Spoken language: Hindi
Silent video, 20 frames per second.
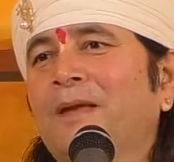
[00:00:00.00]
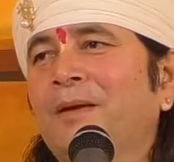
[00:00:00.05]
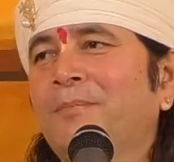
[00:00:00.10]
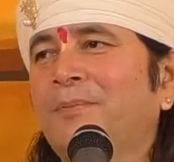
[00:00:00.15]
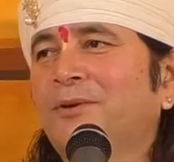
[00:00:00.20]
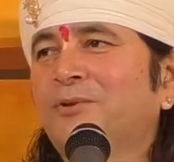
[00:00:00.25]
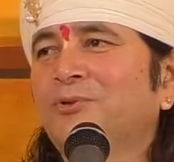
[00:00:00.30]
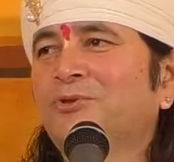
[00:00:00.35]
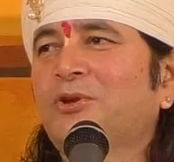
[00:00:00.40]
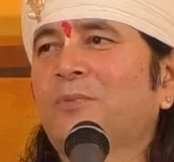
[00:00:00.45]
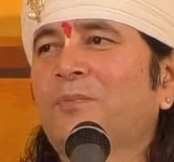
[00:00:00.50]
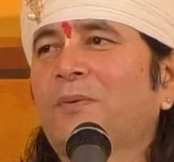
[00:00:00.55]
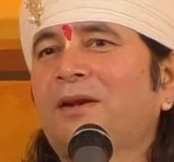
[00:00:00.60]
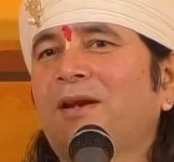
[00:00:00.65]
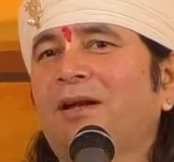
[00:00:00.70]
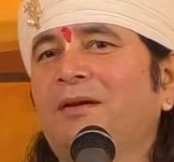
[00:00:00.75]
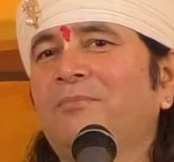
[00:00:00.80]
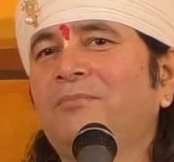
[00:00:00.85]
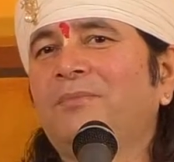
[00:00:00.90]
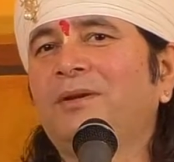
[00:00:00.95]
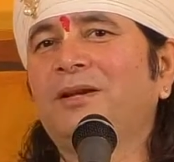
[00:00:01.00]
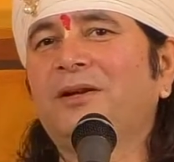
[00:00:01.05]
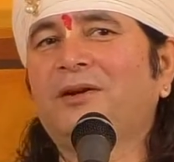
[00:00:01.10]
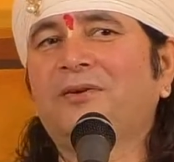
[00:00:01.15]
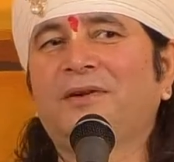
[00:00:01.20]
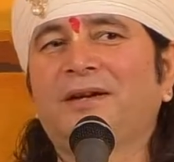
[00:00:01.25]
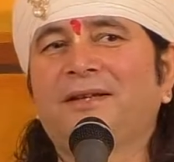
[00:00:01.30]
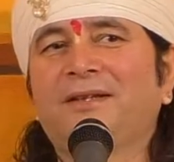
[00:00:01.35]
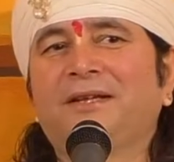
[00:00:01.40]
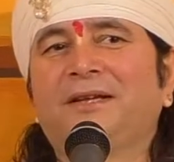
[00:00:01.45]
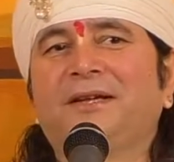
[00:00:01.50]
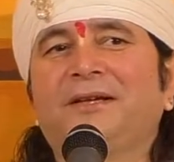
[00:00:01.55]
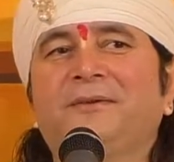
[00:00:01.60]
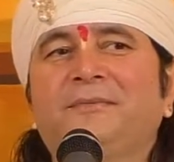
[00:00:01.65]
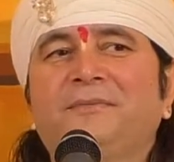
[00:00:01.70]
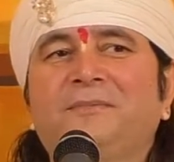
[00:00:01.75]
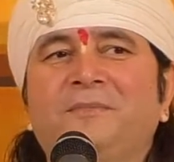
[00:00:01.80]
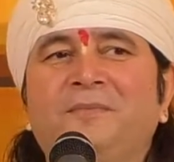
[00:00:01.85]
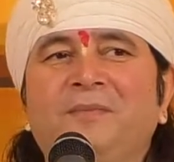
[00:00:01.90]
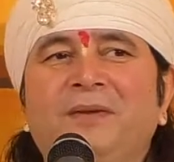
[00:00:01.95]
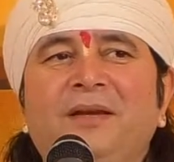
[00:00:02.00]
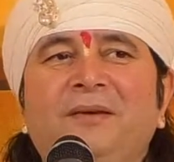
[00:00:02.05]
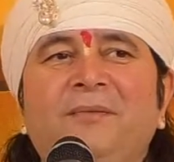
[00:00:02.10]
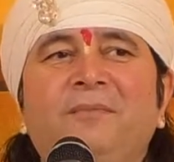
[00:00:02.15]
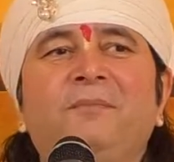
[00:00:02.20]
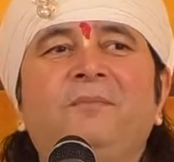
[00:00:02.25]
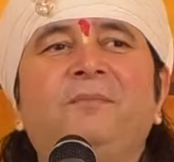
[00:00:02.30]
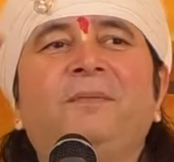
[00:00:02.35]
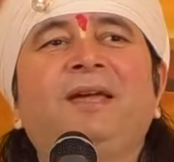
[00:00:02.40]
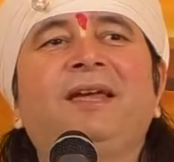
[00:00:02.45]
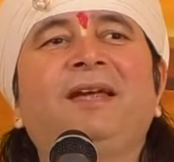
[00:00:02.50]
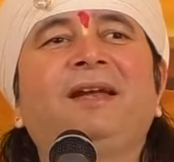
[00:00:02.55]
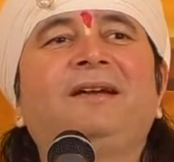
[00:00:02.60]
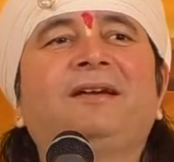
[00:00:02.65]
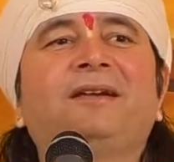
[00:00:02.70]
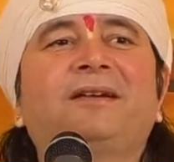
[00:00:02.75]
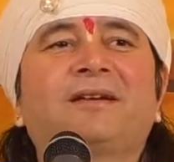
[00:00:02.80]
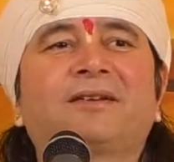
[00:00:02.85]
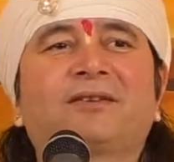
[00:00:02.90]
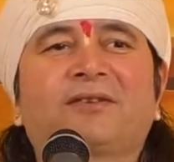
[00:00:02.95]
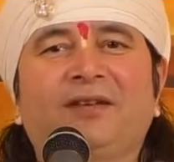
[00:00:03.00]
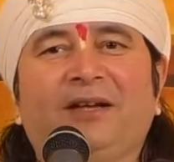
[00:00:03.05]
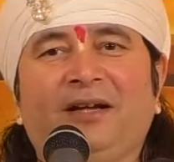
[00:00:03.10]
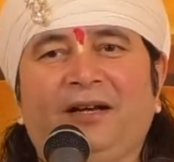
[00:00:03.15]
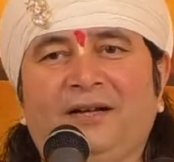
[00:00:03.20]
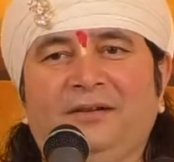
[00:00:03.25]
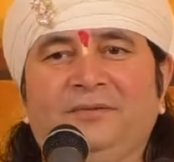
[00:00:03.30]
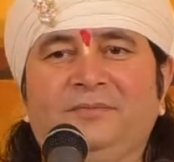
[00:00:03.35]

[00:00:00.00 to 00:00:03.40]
फिर उसके ऊपर नाम भी लिखवा दिया भेंट करता